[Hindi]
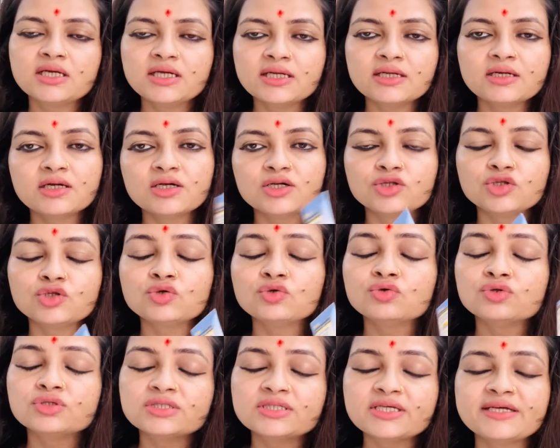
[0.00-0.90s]
केयर करती
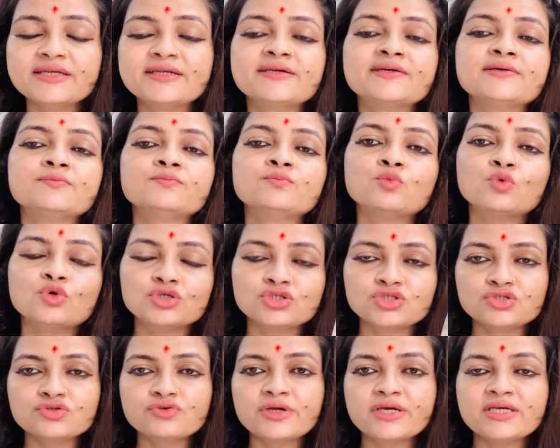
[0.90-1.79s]
हूँ सेरम
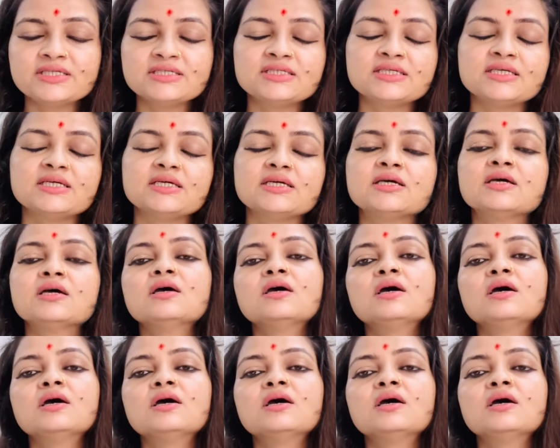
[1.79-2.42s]
मॉइस्चराइजिंग